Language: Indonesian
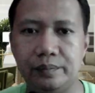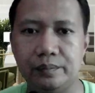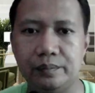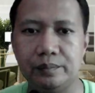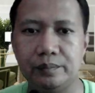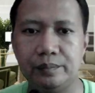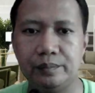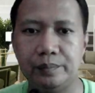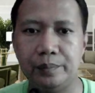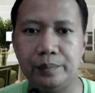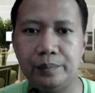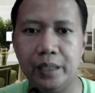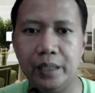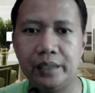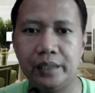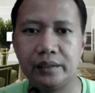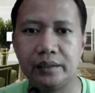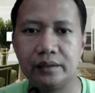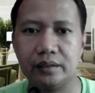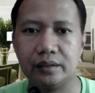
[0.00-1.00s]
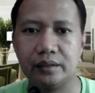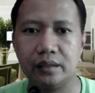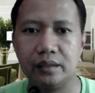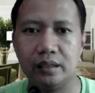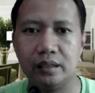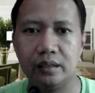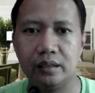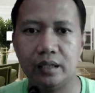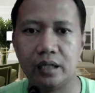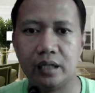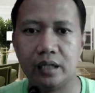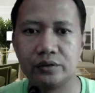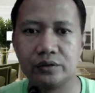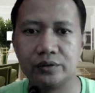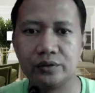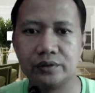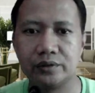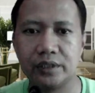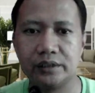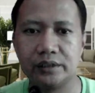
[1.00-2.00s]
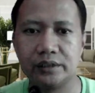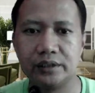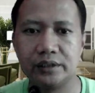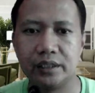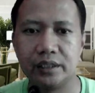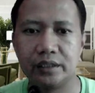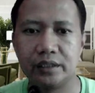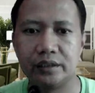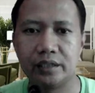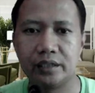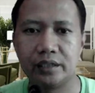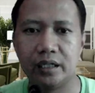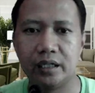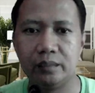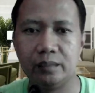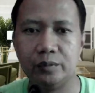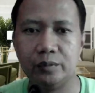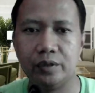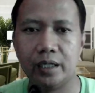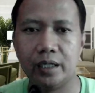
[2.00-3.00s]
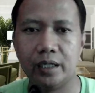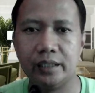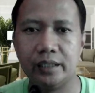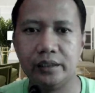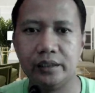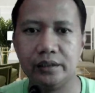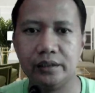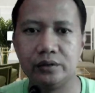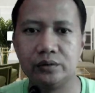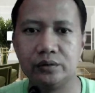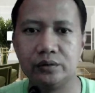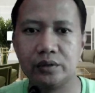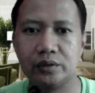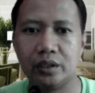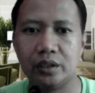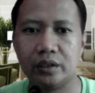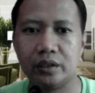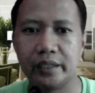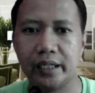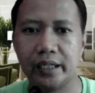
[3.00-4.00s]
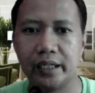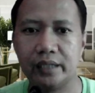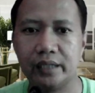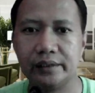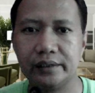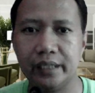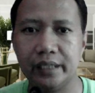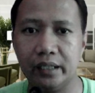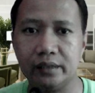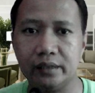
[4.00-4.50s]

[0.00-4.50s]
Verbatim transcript: Baik, langsung saja kita mulai tutorialnya.